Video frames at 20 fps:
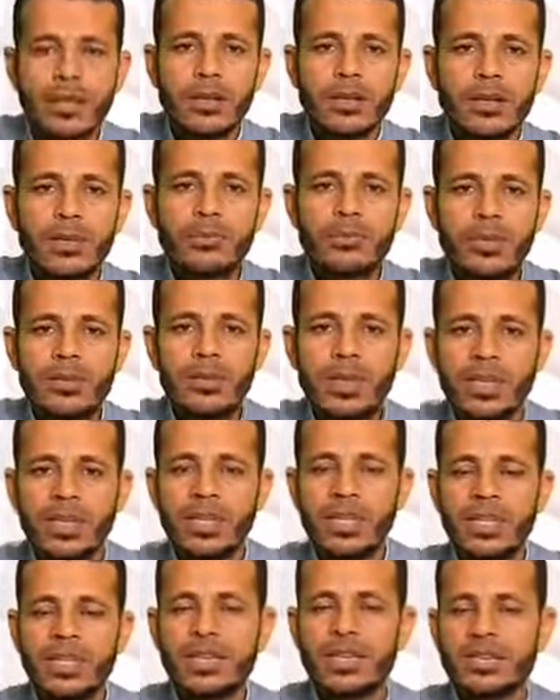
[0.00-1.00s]
ربما
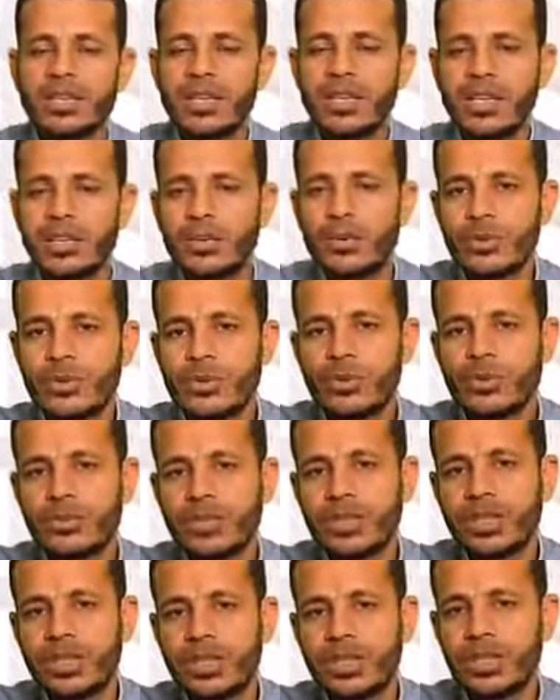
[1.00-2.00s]
كان التأخر
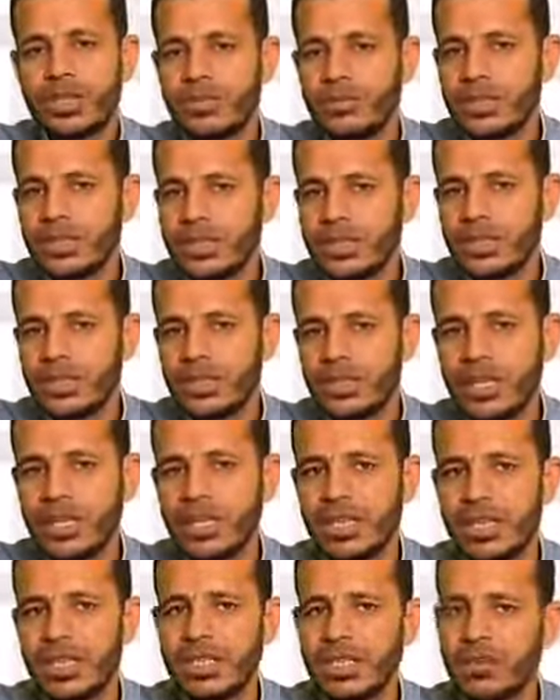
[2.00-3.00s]
لحكمة لا
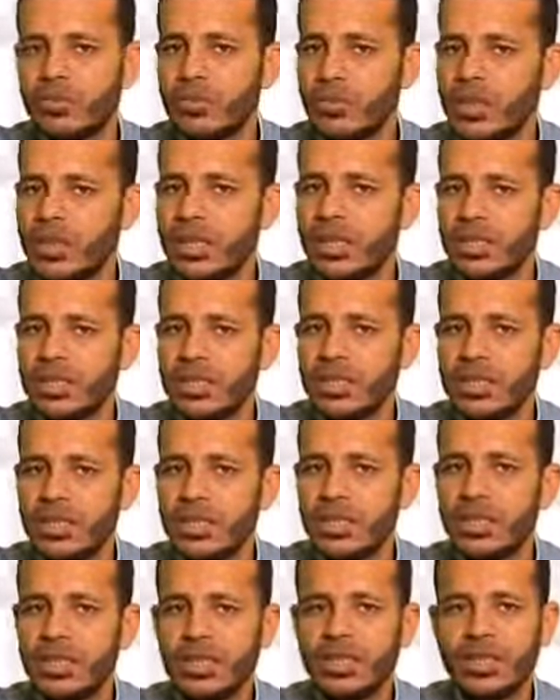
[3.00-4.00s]
يعلمها
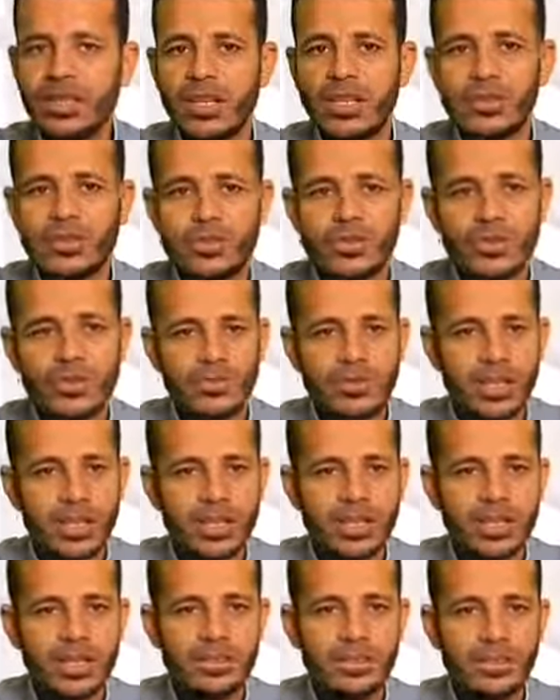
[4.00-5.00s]
إلا الله
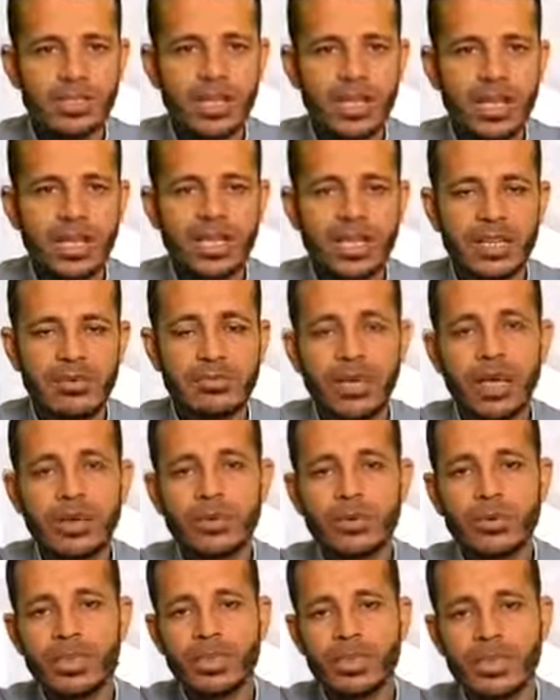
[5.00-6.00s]
سبحانه وتعالى مع
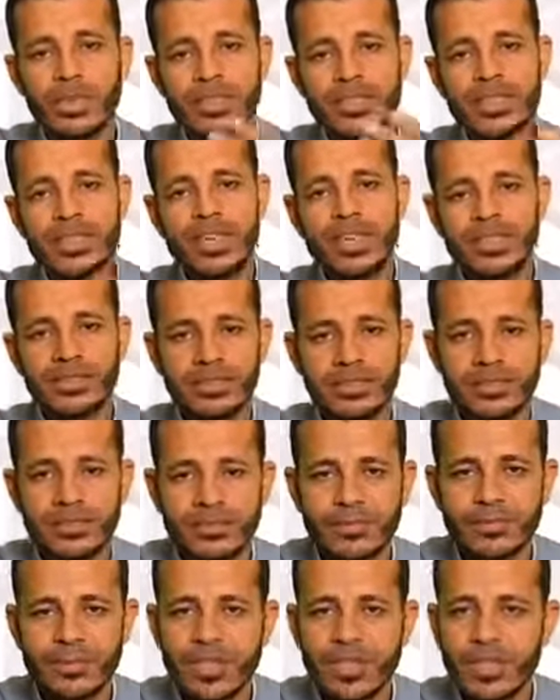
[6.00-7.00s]
كره الإنسان
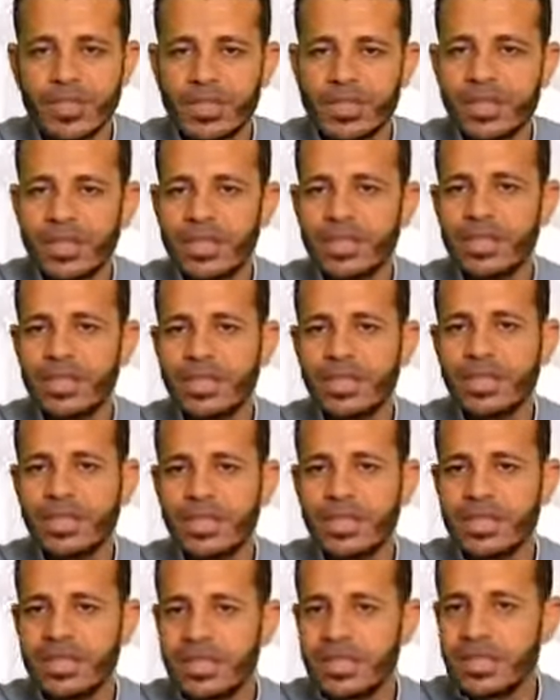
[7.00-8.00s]

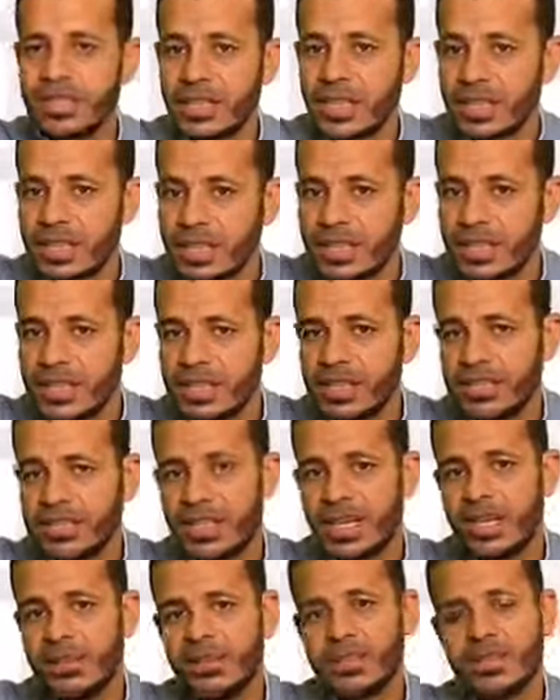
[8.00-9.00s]
لتأخير
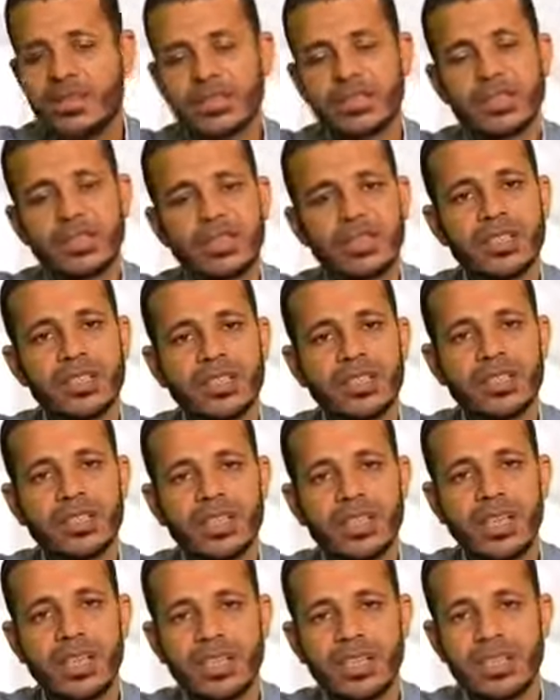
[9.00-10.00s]
الإجابة
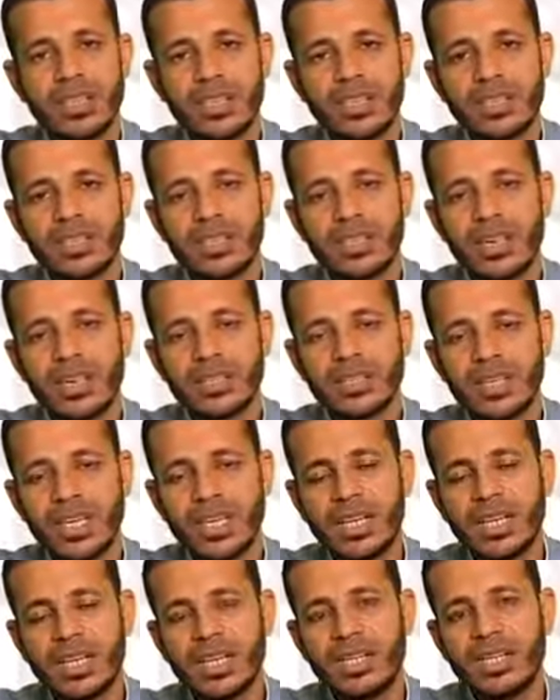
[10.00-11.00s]
لكن الله
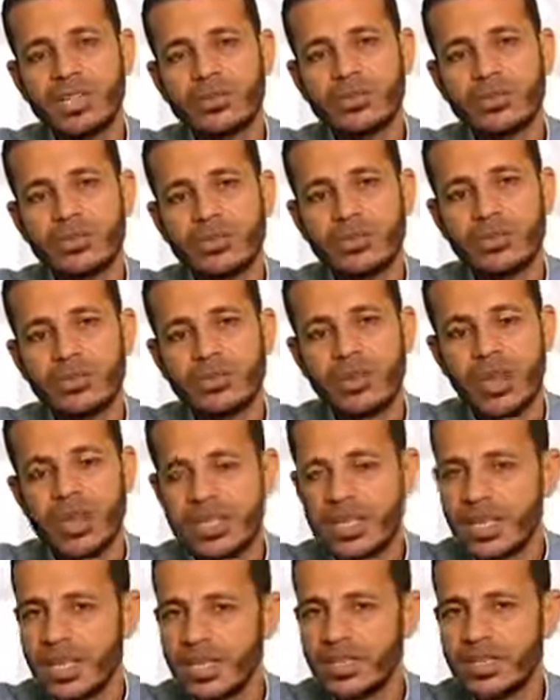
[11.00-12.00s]
تعالى يقول
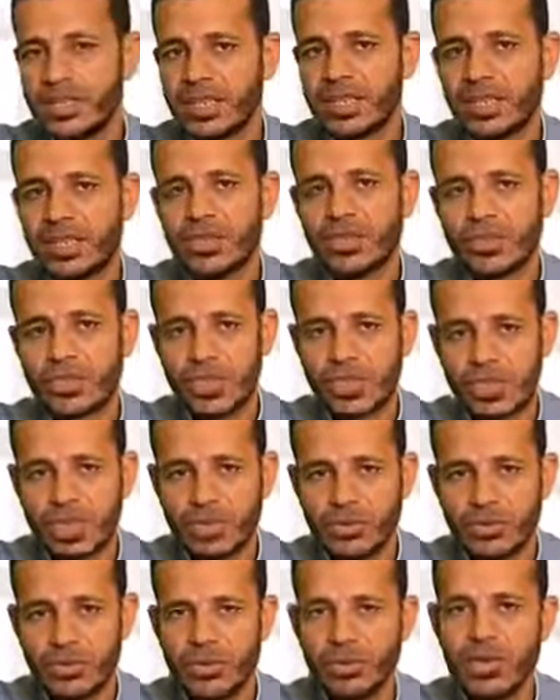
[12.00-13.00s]
وعسى أن تكرهوا
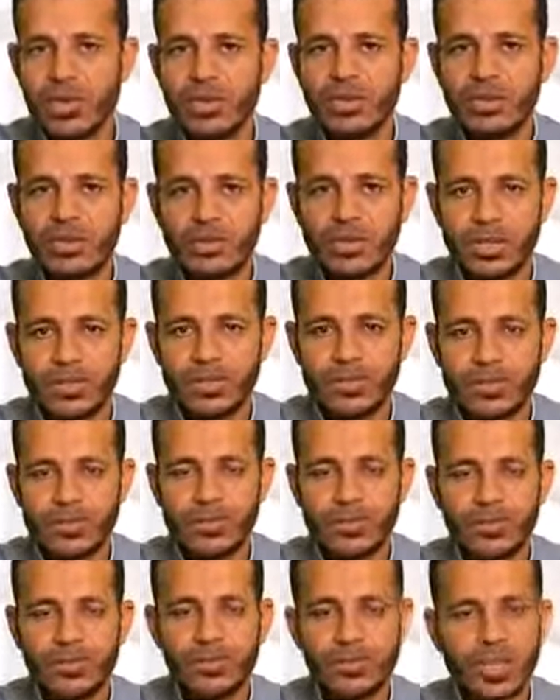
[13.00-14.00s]
شيئا وهو خير لكم
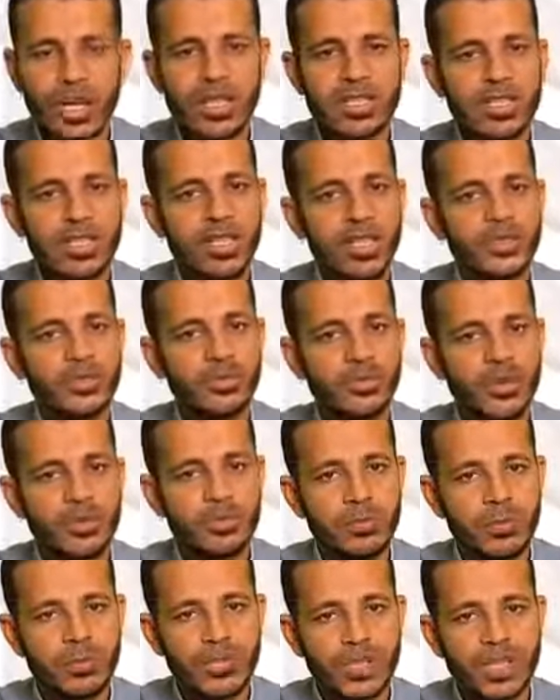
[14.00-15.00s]
وعسى أن
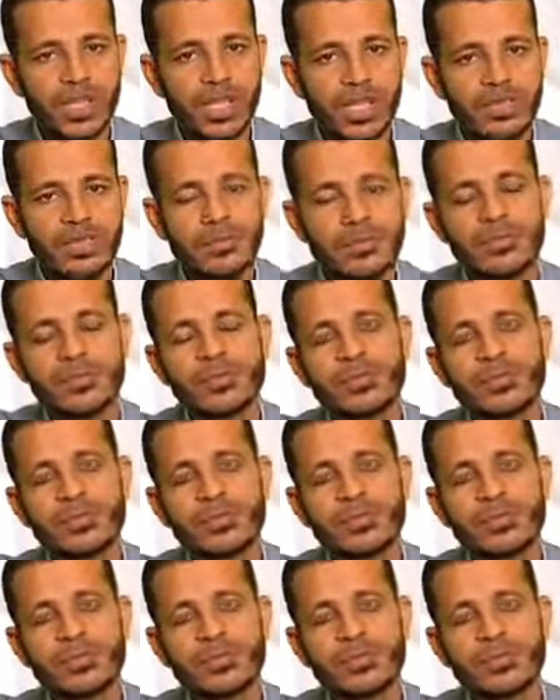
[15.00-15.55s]
تحبوا شيئا